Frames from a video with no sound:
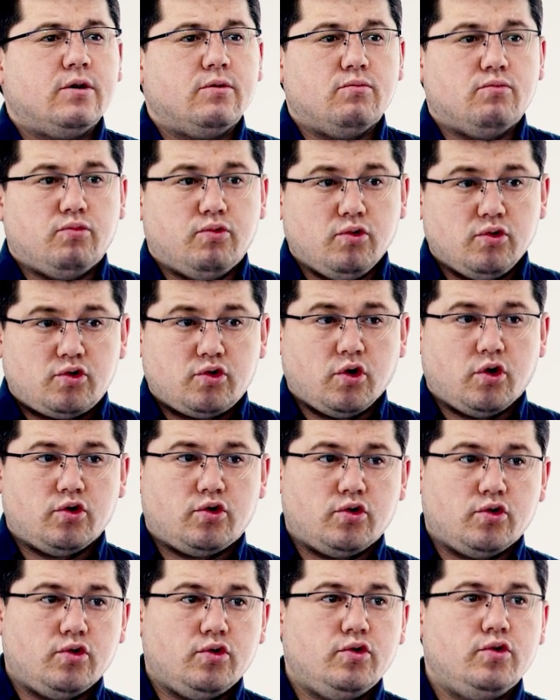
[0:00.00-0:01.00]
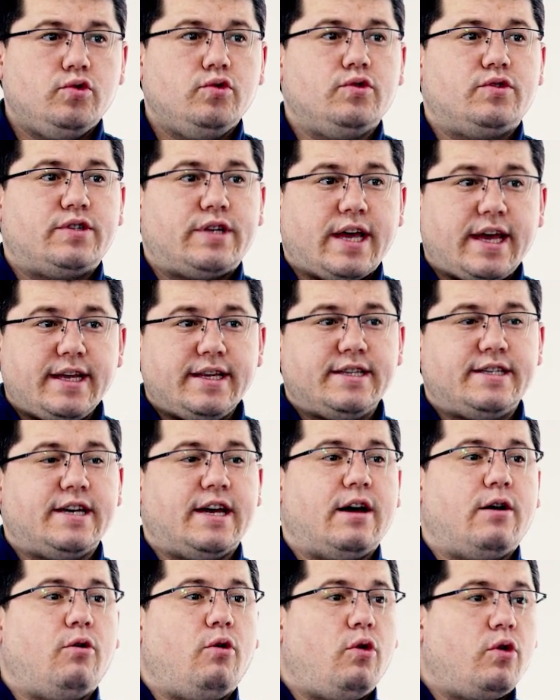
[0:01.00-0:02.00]
Bu çocuğun
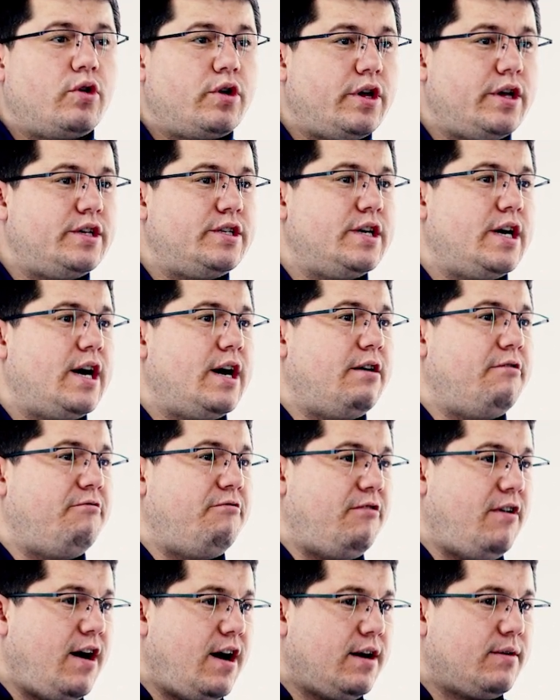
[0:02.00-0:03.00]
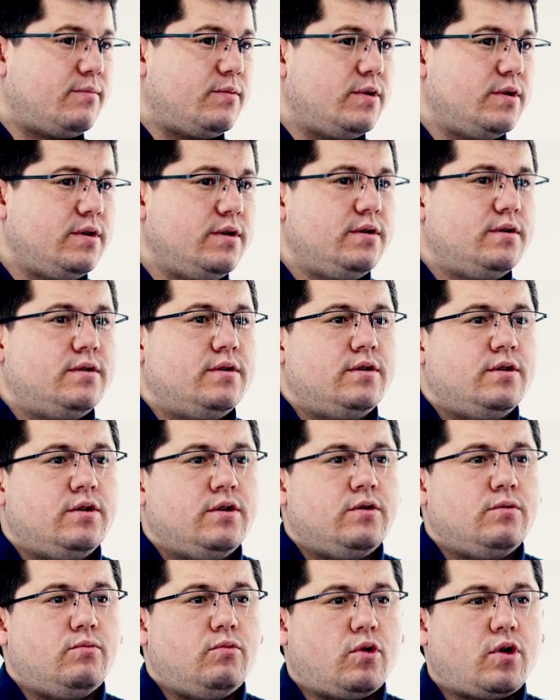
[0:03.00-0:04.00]
sence okuyacağı var mı?
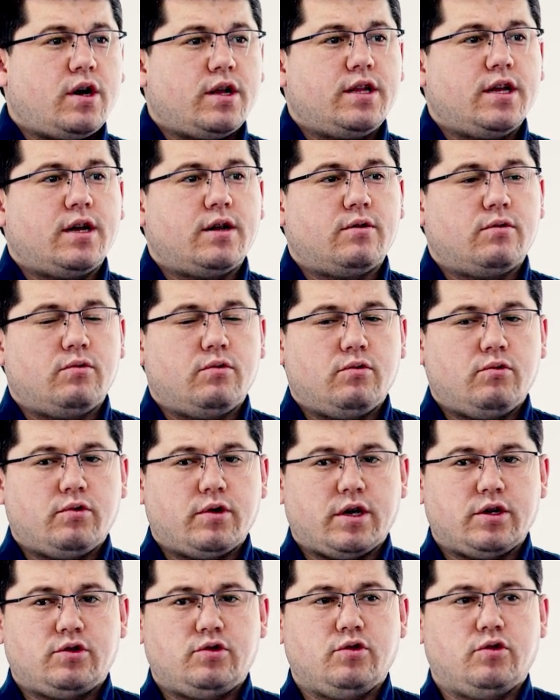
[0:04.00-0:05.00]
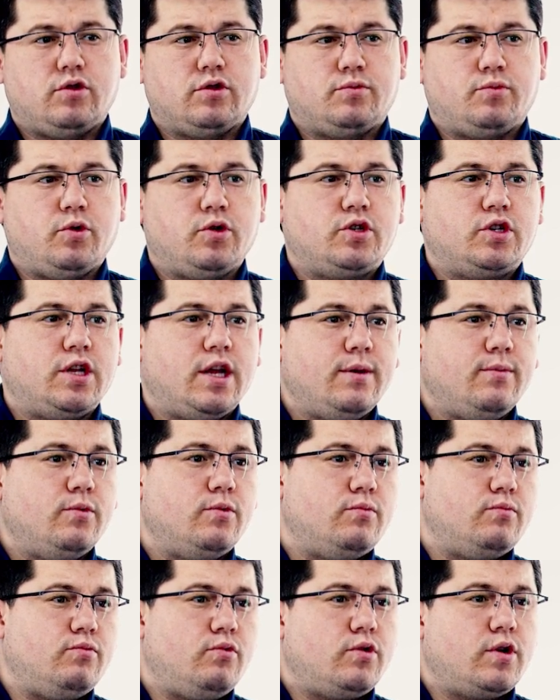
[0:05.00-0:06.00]
Bu kadar uğraşıyoruz boşuna
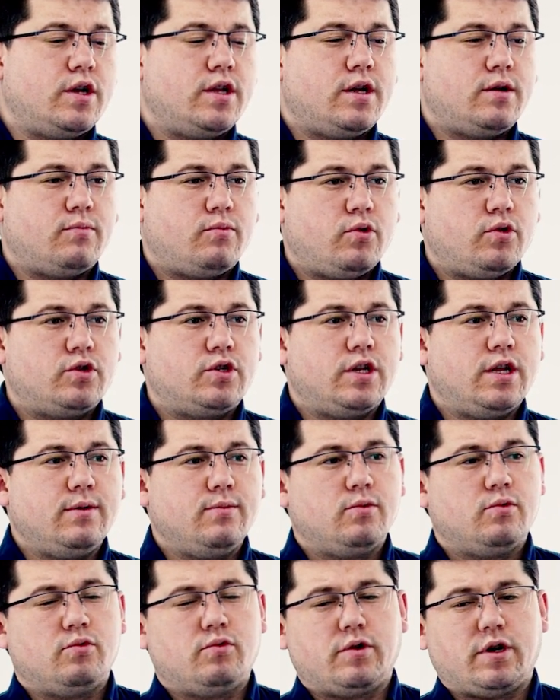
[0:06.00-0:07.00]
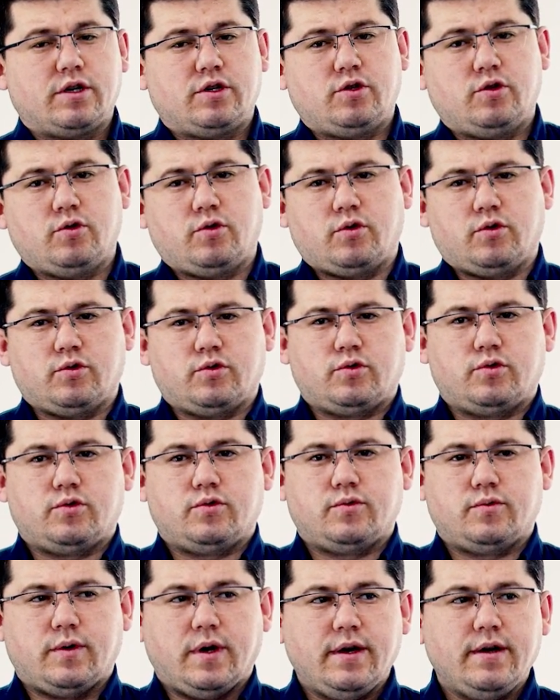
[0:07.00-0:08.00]
mı? Bu kadar boşuna mı uğraşıyoruz?
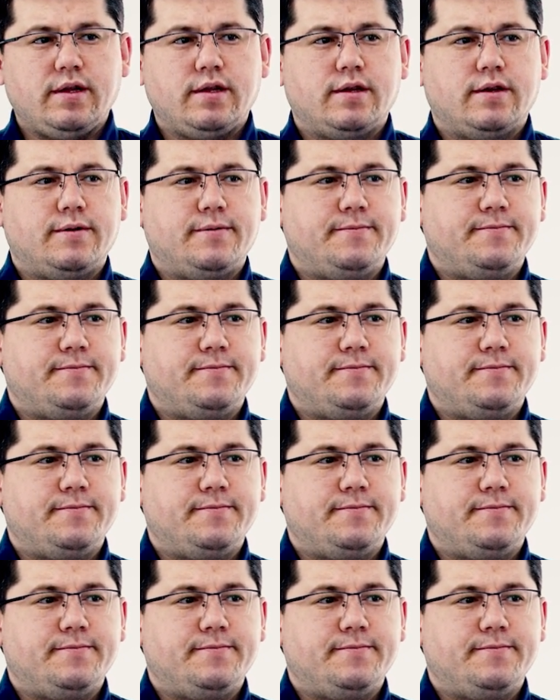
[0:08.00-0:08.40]
Evet.